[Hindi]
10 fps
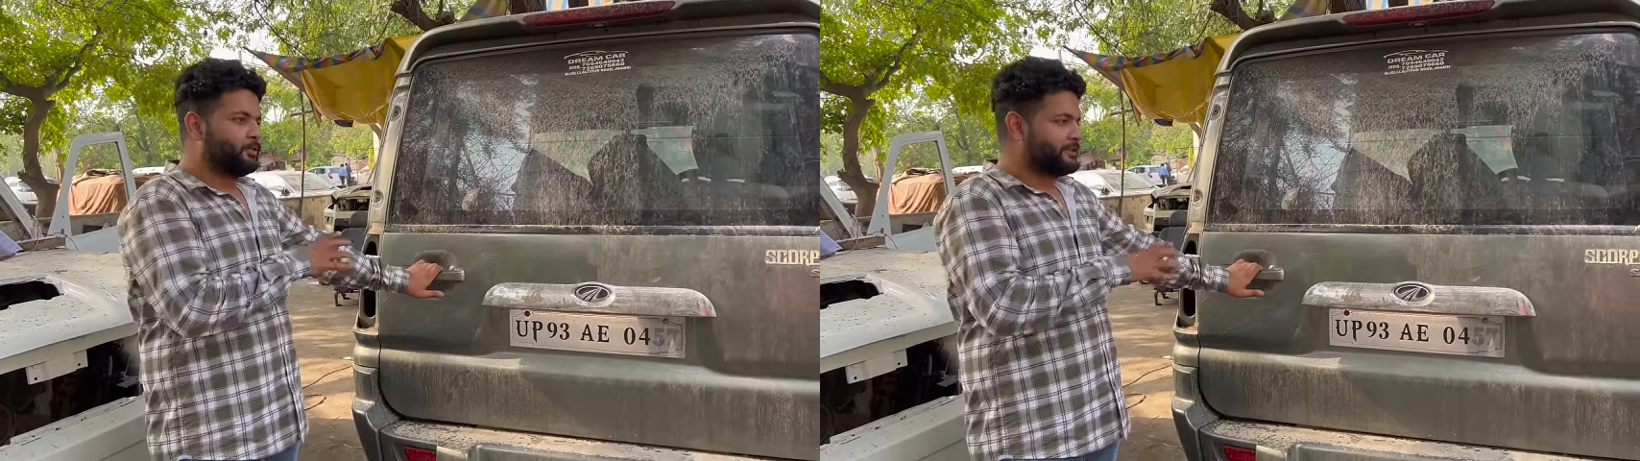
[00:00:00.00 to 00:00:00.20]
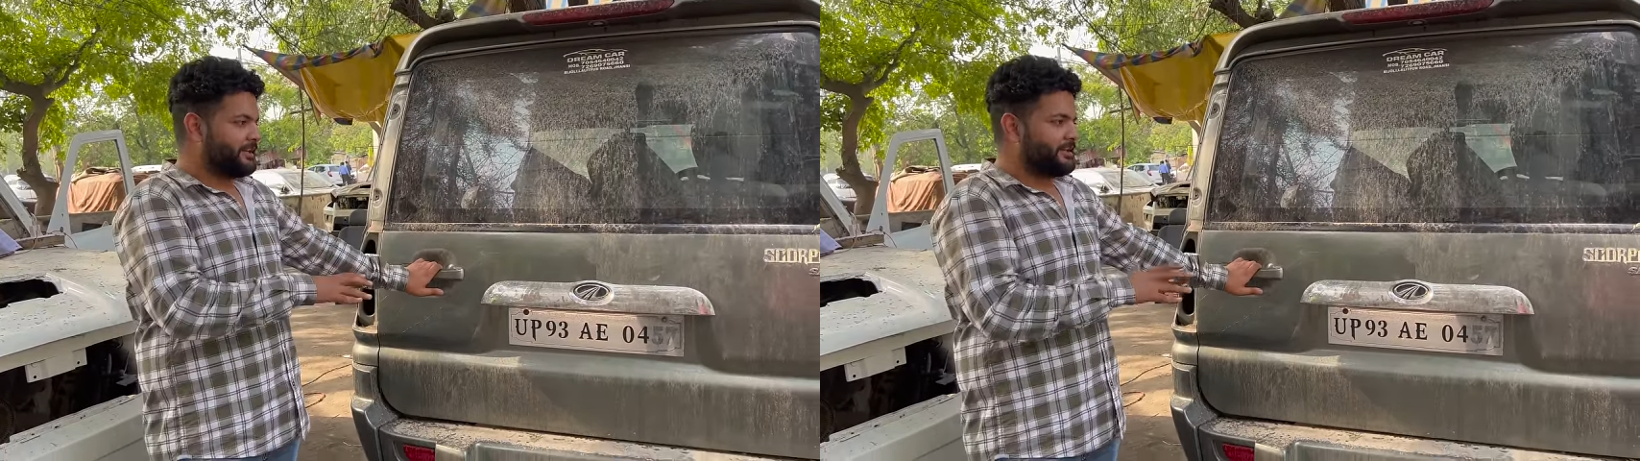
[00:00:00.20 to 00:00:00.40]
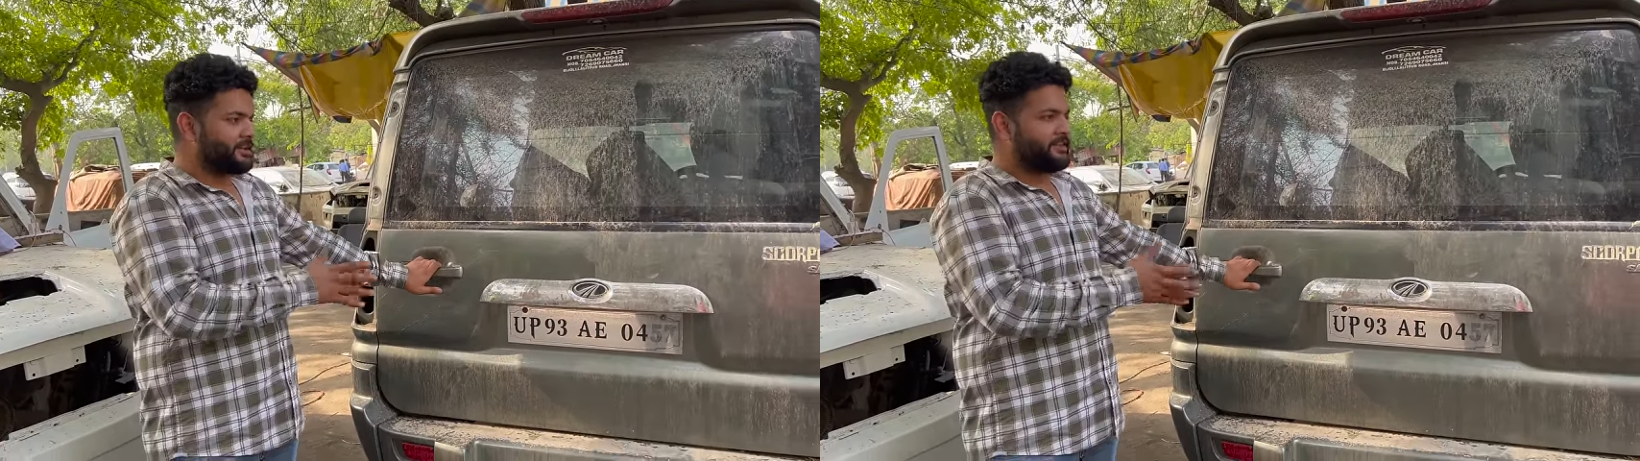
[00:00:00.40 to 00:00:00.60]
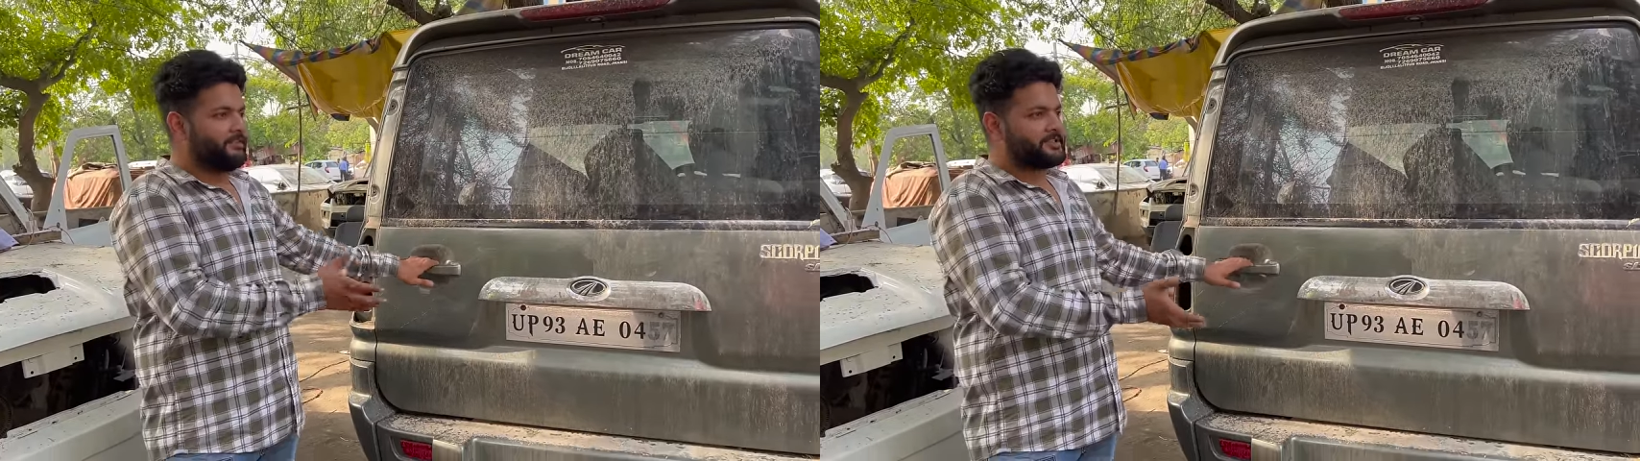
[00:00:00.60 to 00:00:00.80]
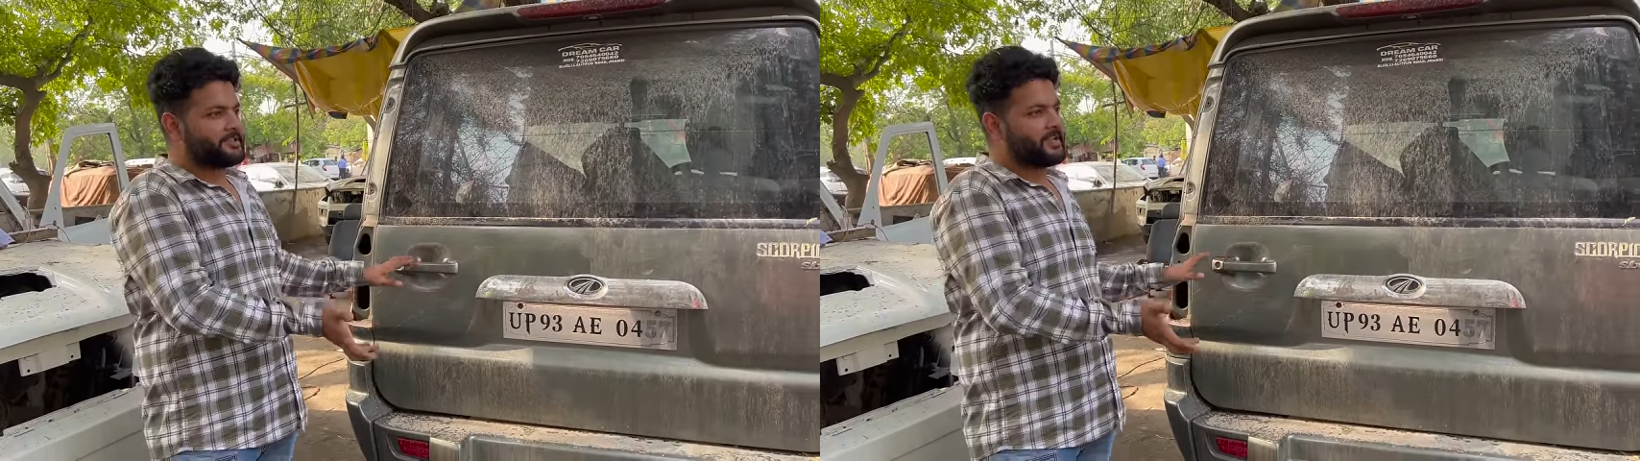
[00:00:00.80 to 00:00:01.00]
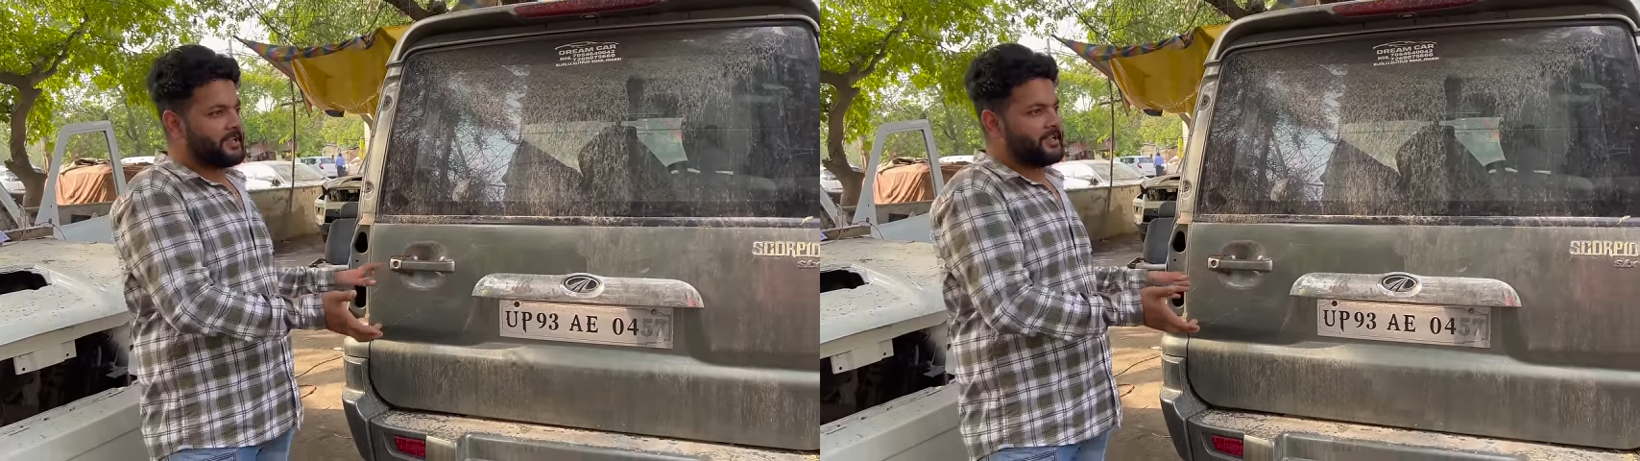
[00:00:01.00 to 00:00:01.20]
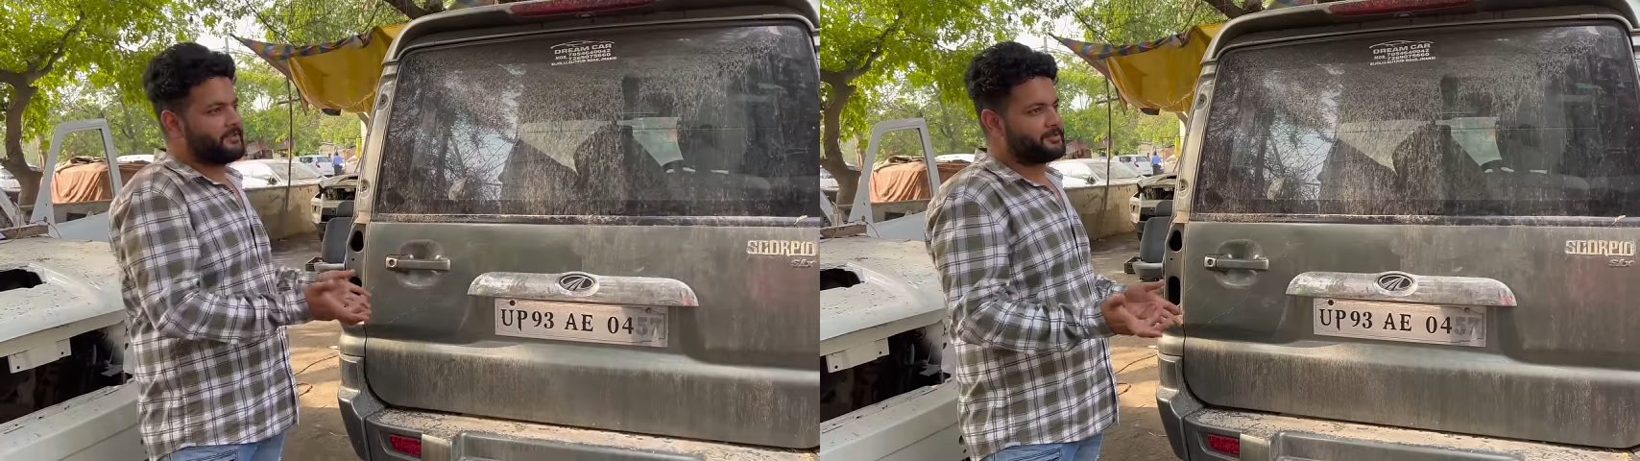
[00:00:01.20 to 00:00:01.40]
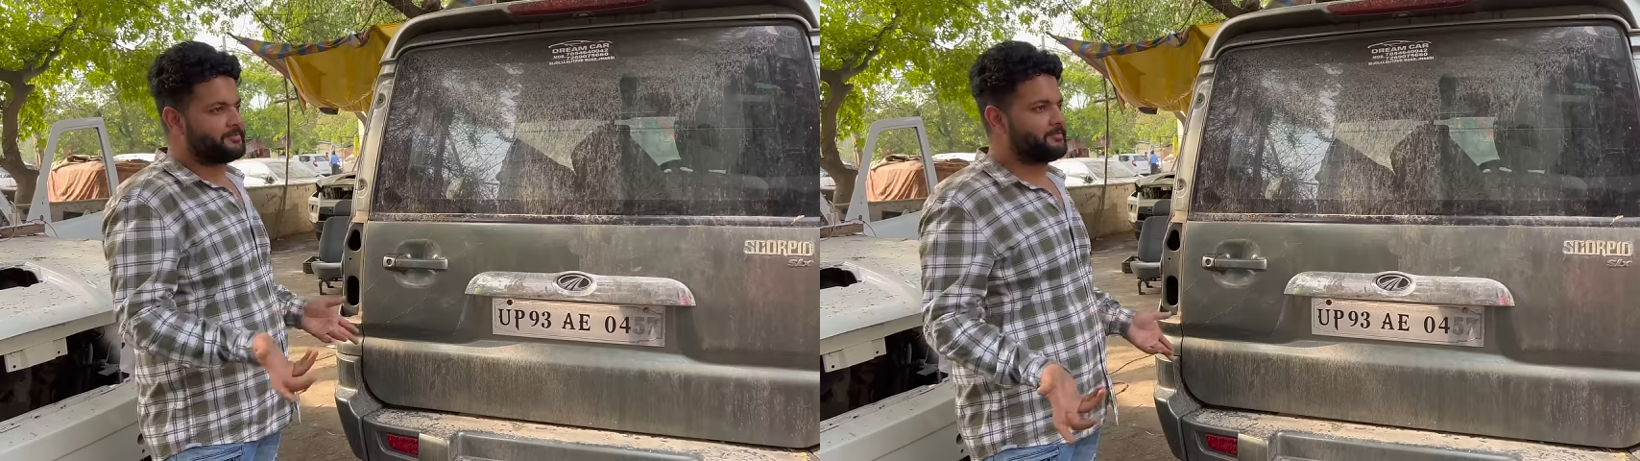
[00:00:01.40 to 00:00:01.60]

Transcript: उसके अंदर कन्वर्जन कराने का